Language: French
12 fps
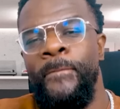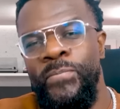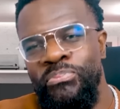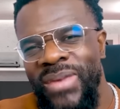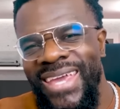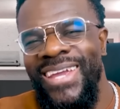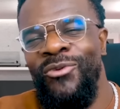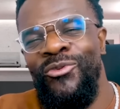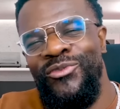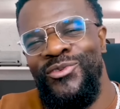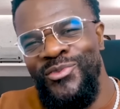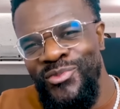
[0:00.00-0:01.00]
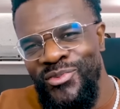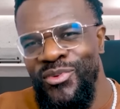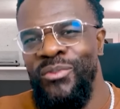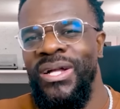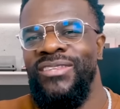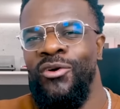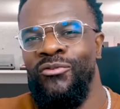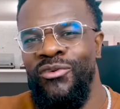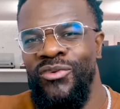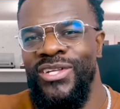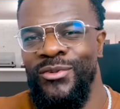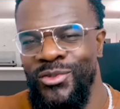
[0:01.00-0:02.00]
mais on veut du nouveau maintenant. On veut
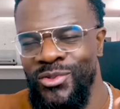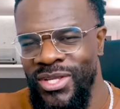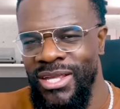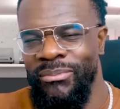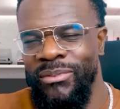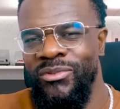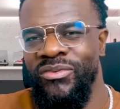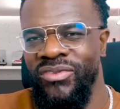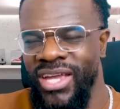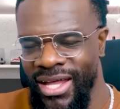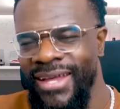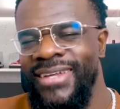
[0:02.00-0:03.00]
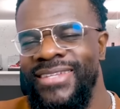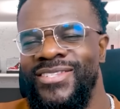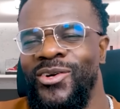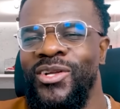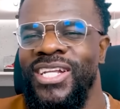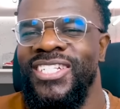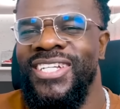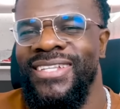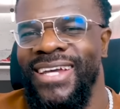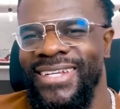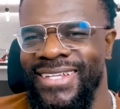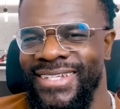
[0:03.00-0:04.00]
voir ce que tu es capable de faire sans clasher
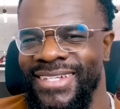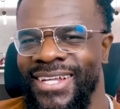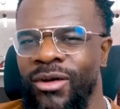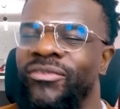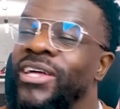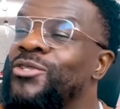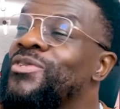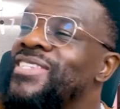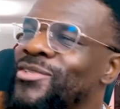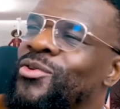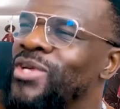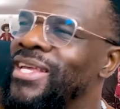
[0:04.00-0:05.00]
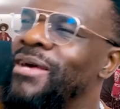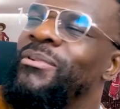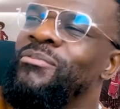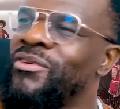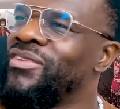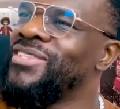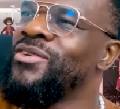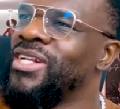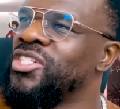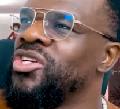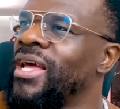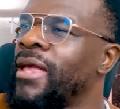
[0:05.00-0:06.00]
Drake. Enfin, je sais ce que tu es capable de faire sans
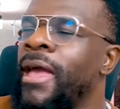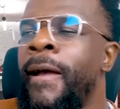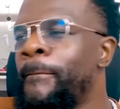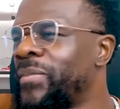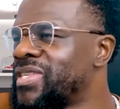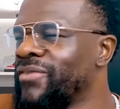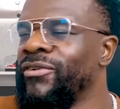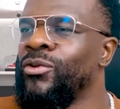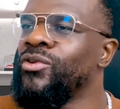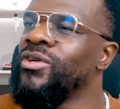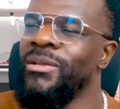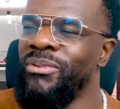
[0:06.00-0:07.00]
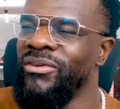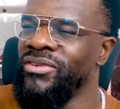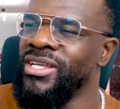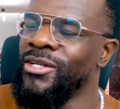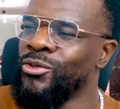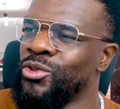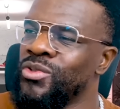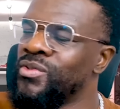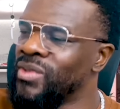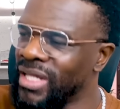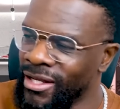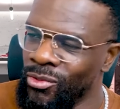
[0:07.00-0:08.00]
clasher Drake, mais ça fait longtemps que t'as pas fait quelque chose de
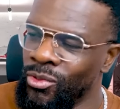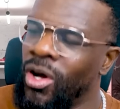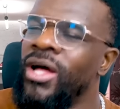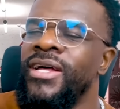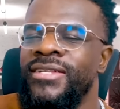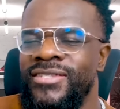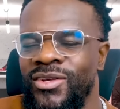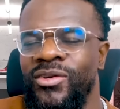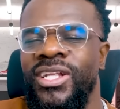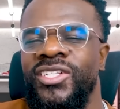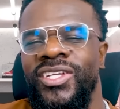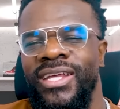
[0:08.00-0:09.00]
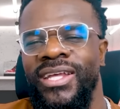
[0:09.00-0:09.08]
très lourd sans clasher